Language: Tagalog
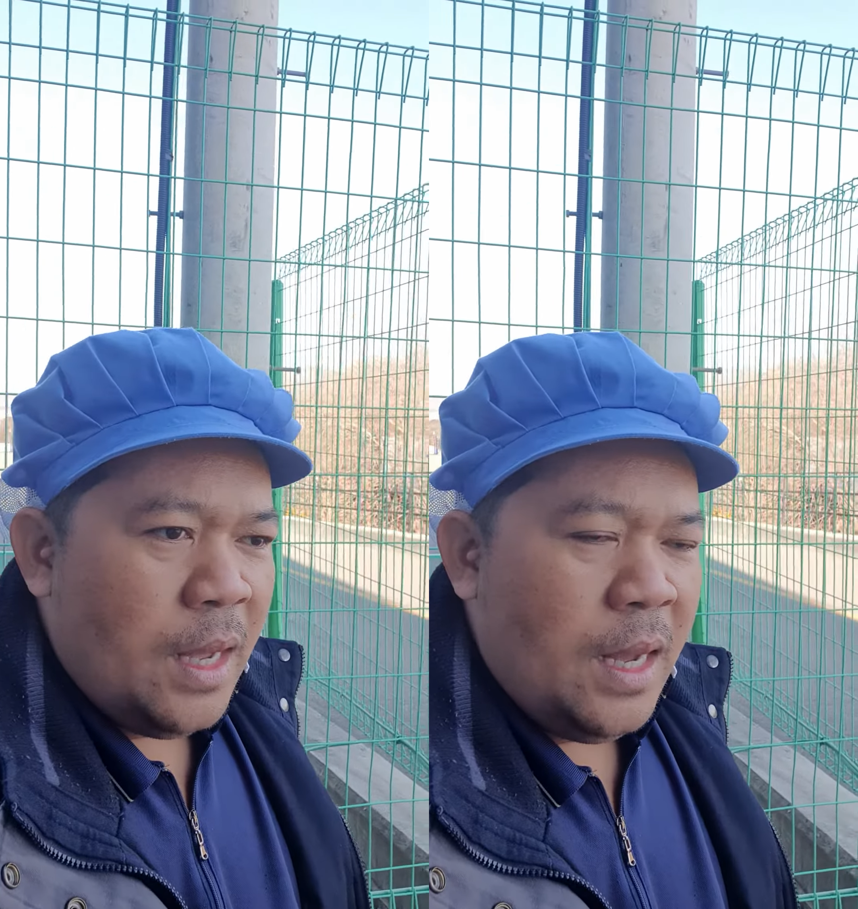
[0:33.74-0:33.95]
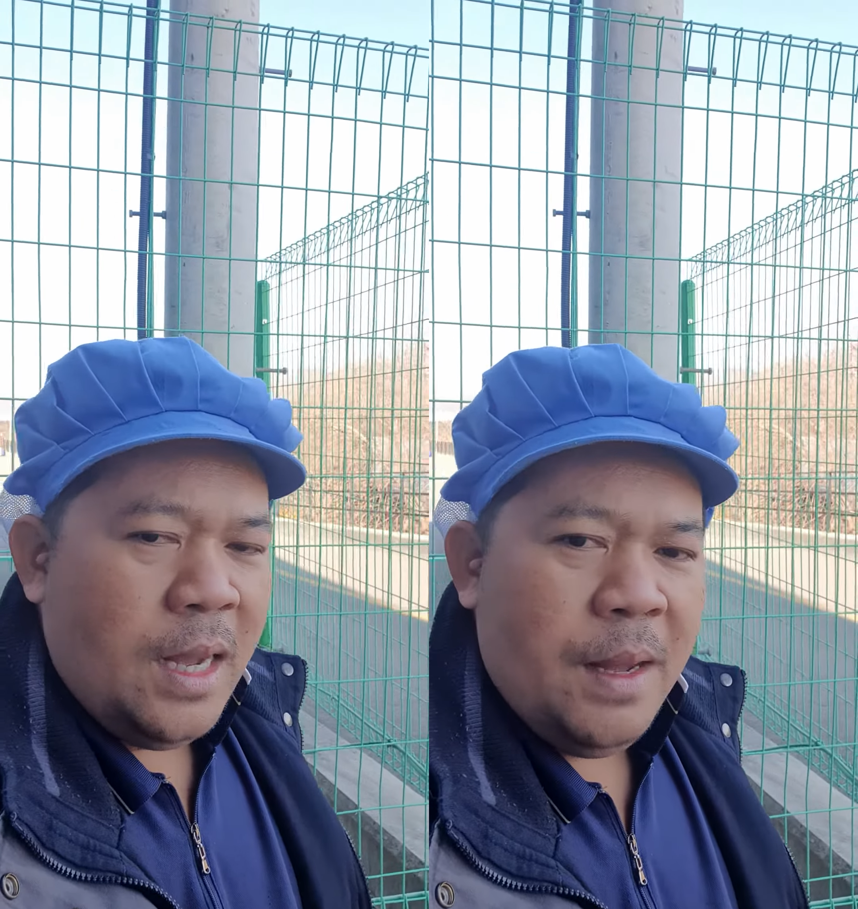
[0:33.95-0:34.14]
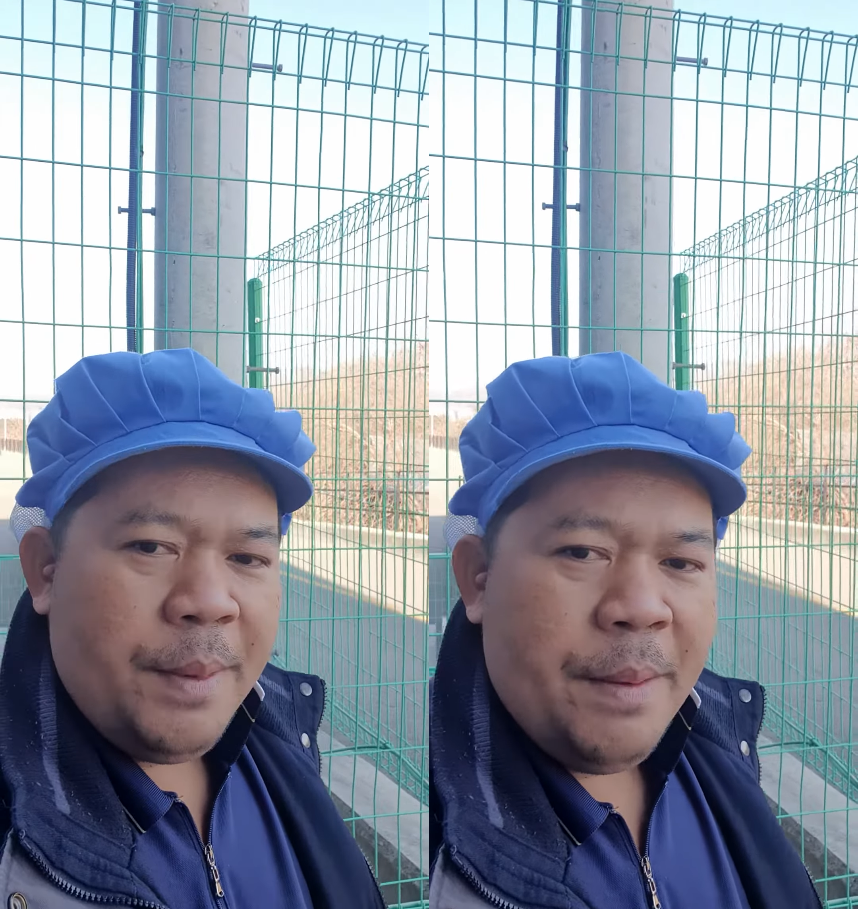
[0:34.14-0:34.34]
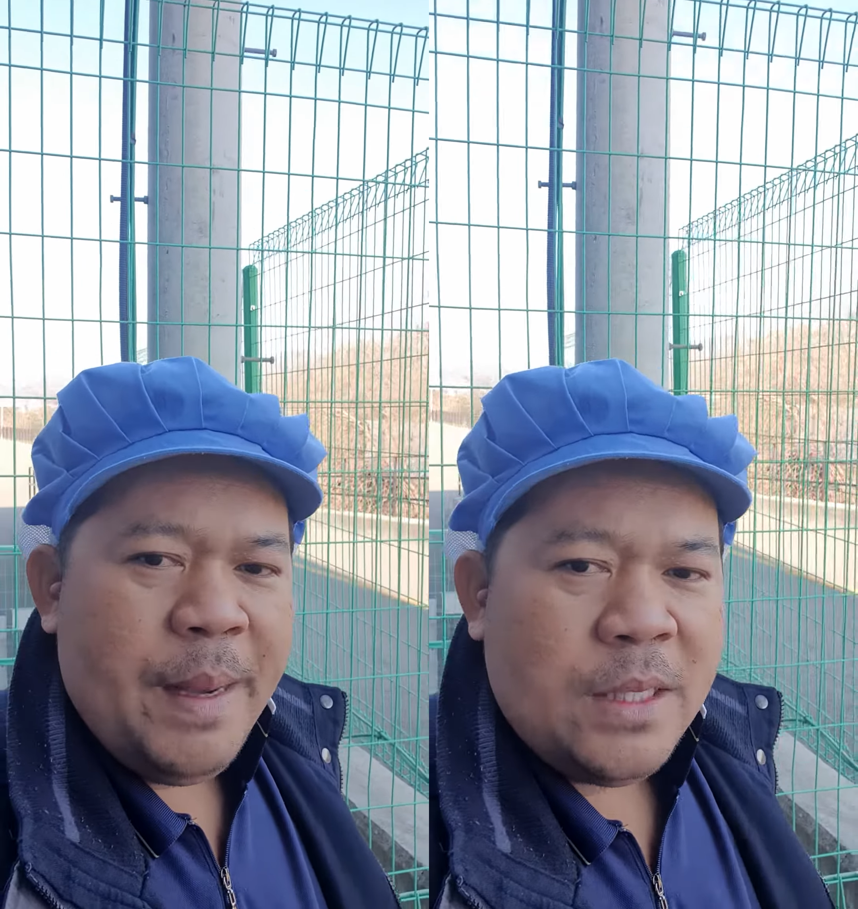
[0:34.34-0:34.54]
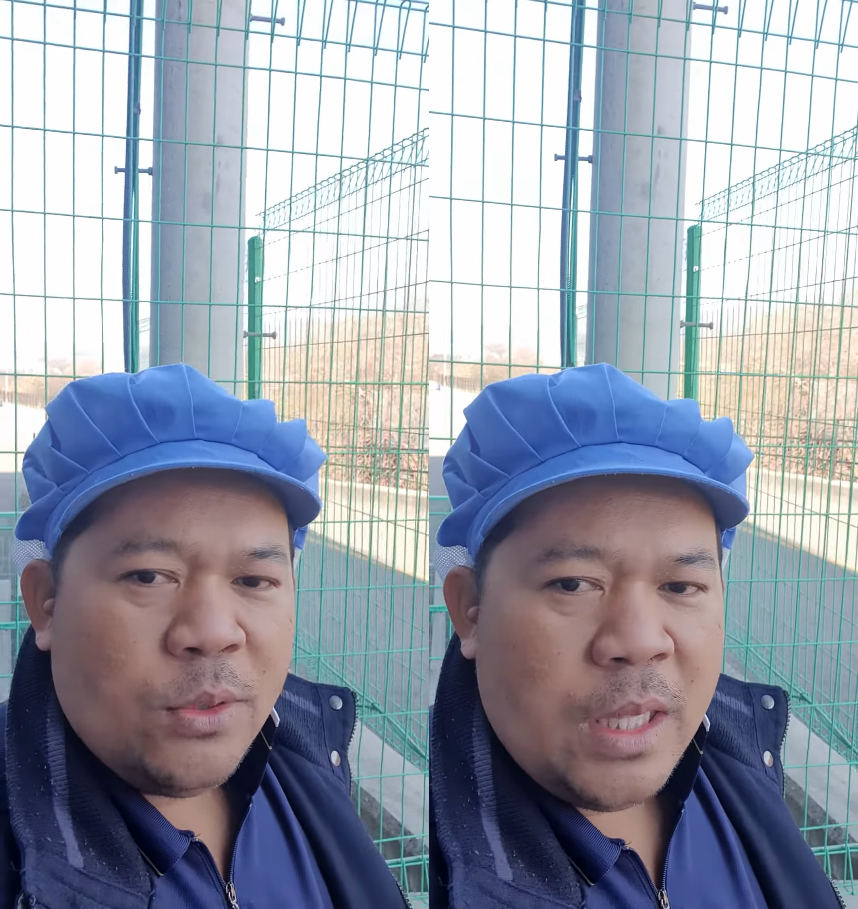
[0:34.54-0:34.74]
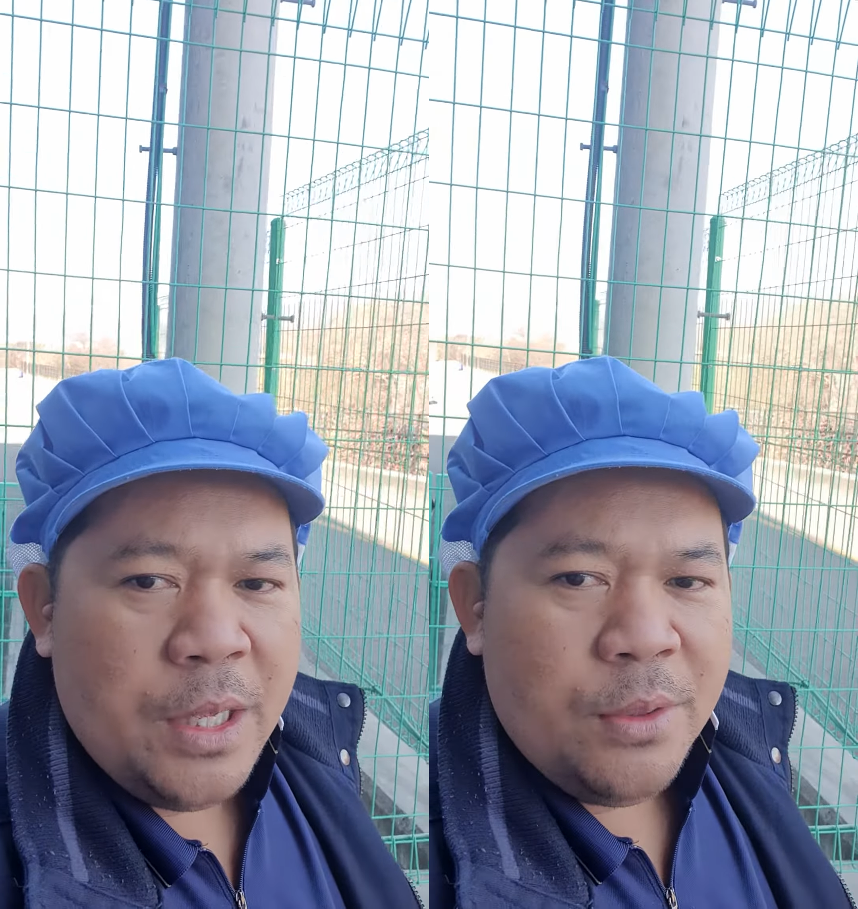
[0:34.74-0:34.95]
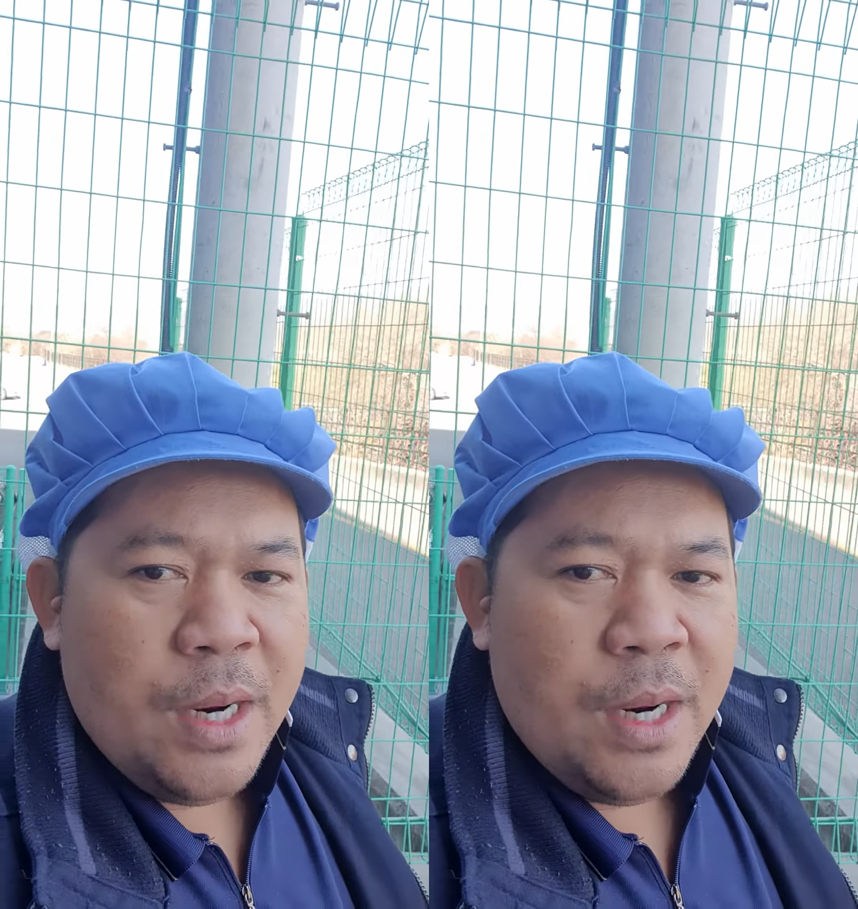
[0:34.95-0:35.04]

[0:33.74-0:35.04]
uh, pinapasok tayo